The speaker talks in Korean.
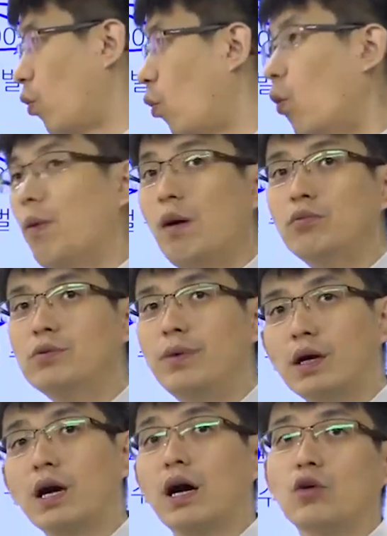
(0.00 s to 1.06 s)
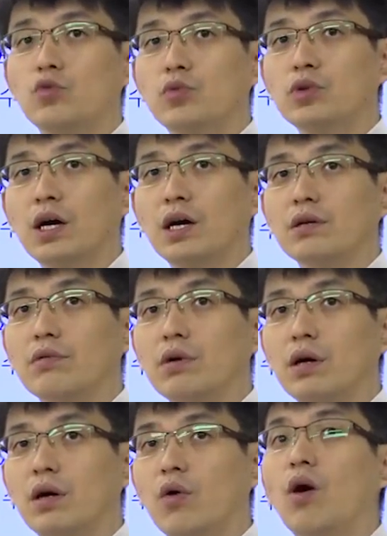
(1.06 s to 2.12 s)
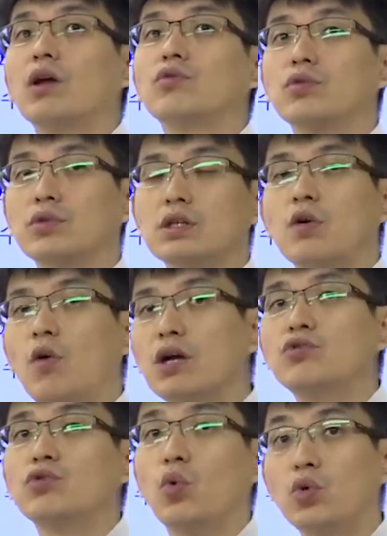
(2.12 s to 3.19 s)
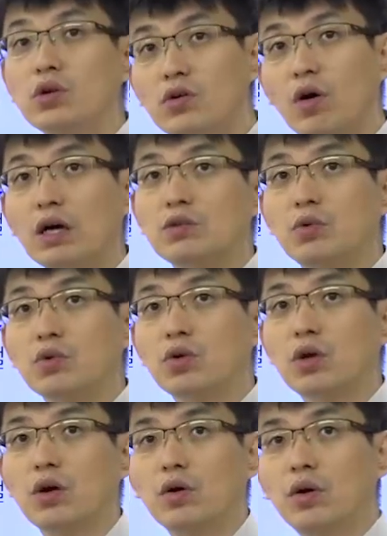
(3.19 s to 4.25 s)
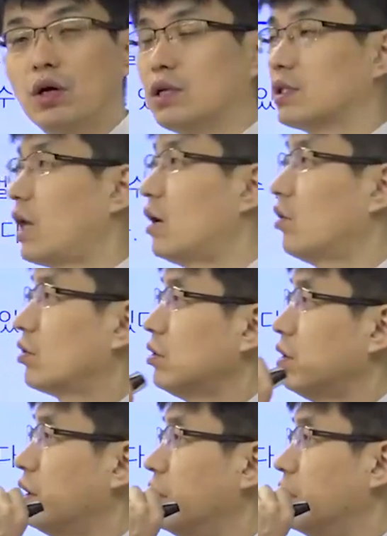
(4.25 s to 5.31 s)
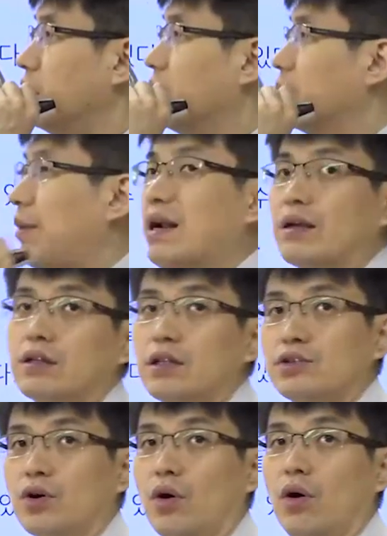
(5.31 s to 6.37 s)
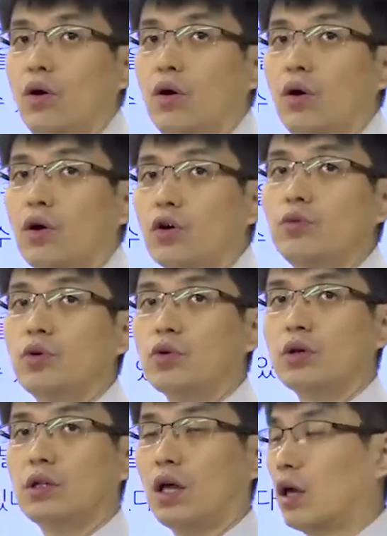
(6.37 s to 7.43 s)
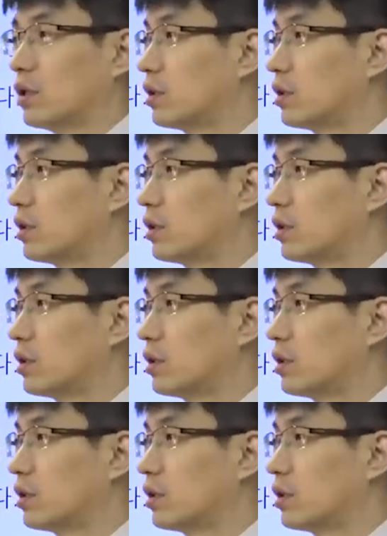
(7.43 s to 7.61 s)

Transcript: 5만 어? 불밖에 갖고 못 나가는 거야. 환율이. 그러니까 환율이 오를 것 같으면 어떻게 해요? 달러를 팔게 되죠. 그러면 어떻게 돼?